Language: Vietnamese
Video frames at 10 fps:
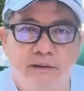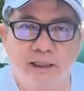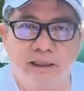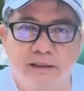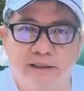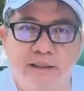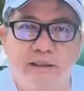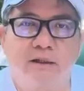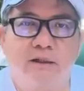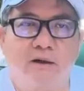Các ngươi chỉ
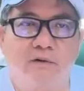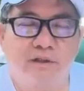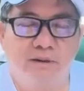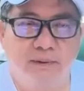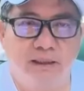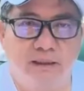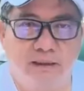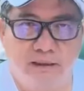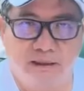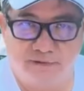coi Hồ Chí Minh
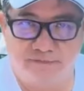là